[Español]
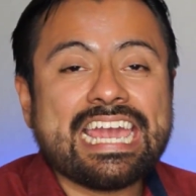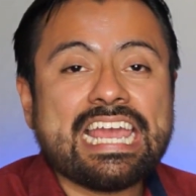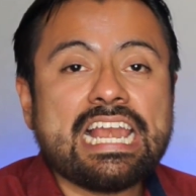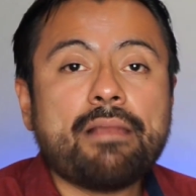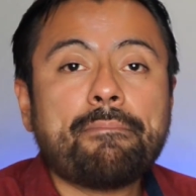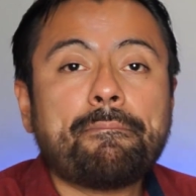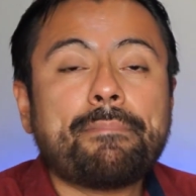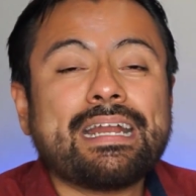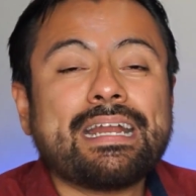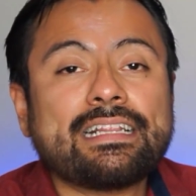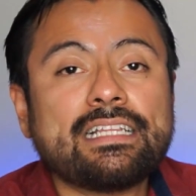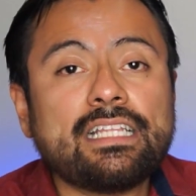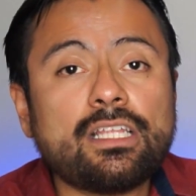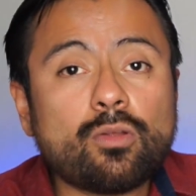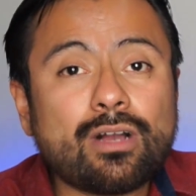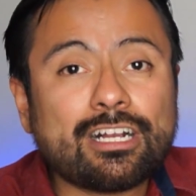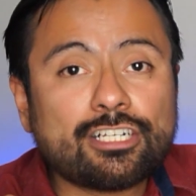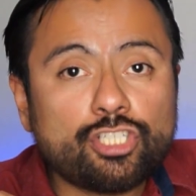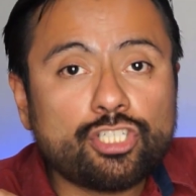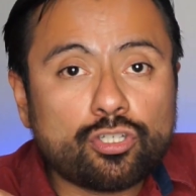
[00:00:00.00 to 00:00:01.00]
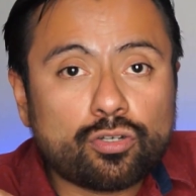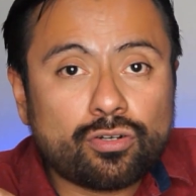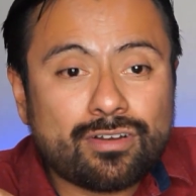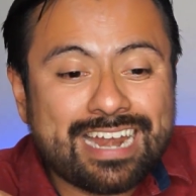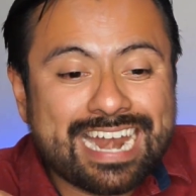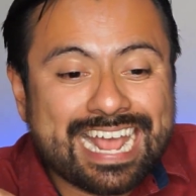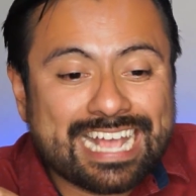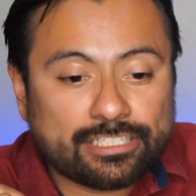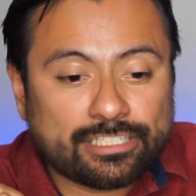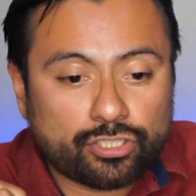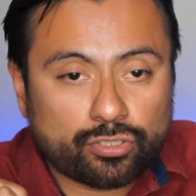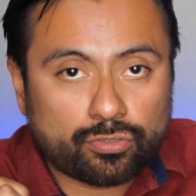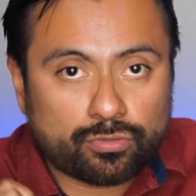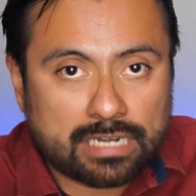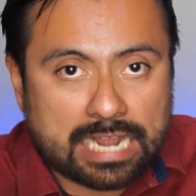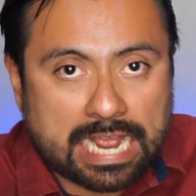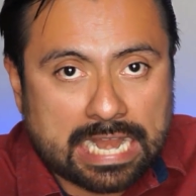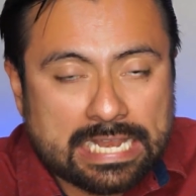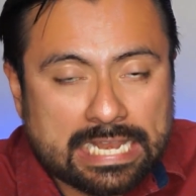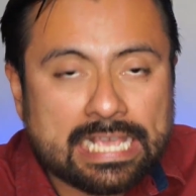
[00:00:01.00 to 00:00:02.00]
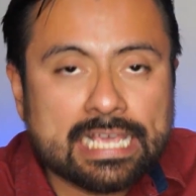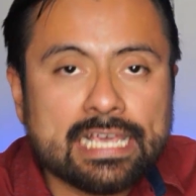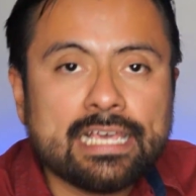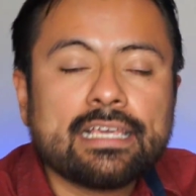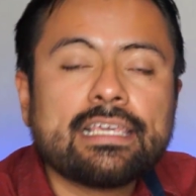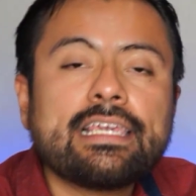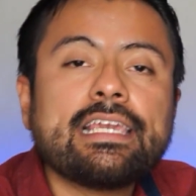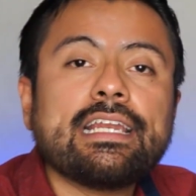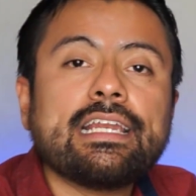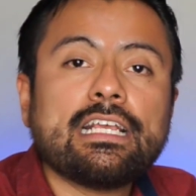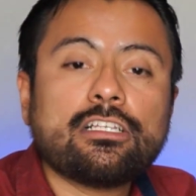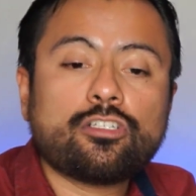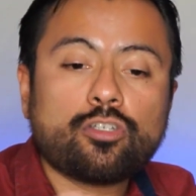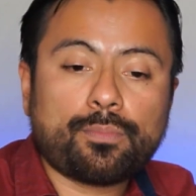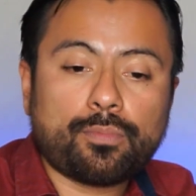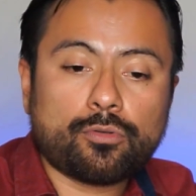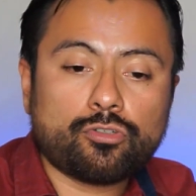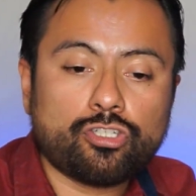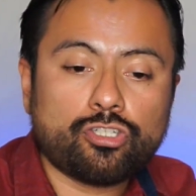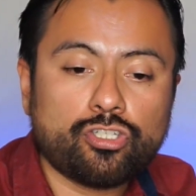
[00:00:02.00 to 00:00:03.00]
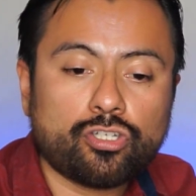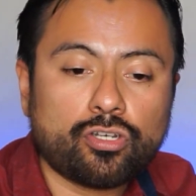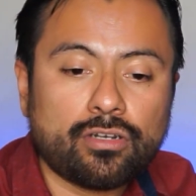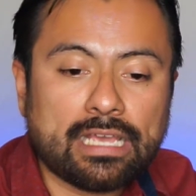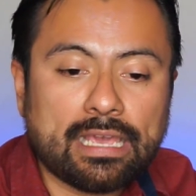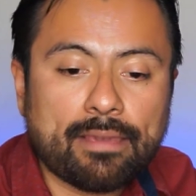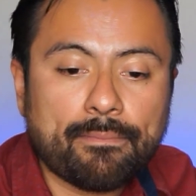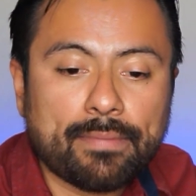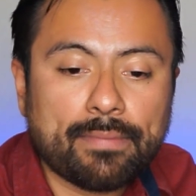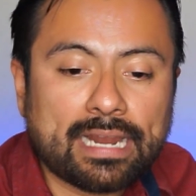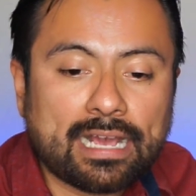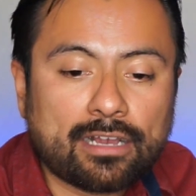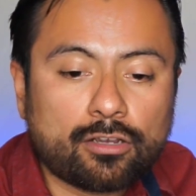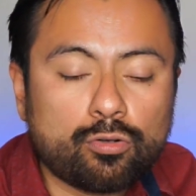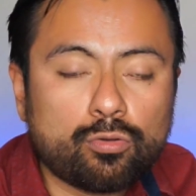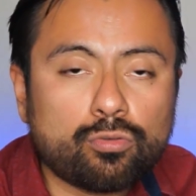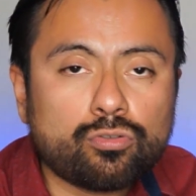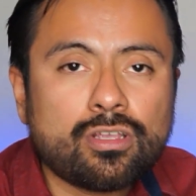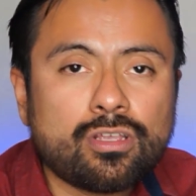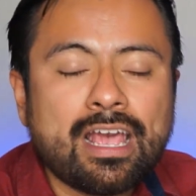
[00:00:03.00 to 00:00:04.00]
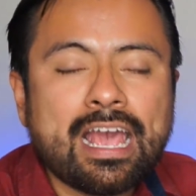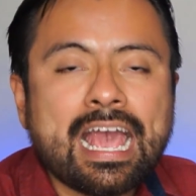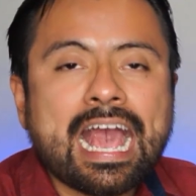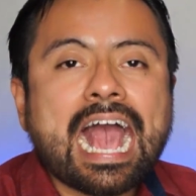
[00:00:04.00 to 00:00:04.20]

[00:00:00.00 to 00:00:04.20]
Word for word: El Partido Acción Nacional, quien es oposición en Veracruz,